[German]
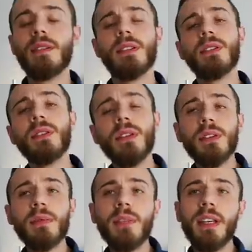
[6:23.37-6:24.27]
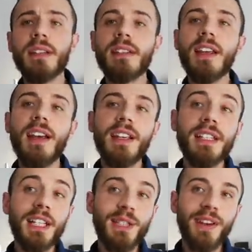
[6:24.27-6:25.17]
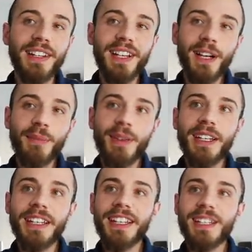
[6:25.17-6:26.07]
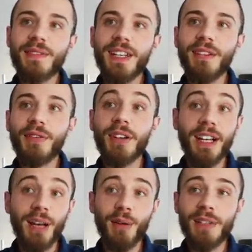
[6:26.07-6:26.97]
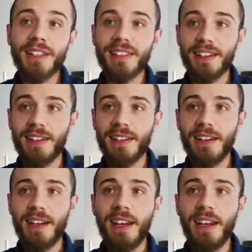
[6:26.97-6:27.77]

Zurück zum Text. Seit zwei Tagen bin ich jetzt wieder von Klaus getrennt.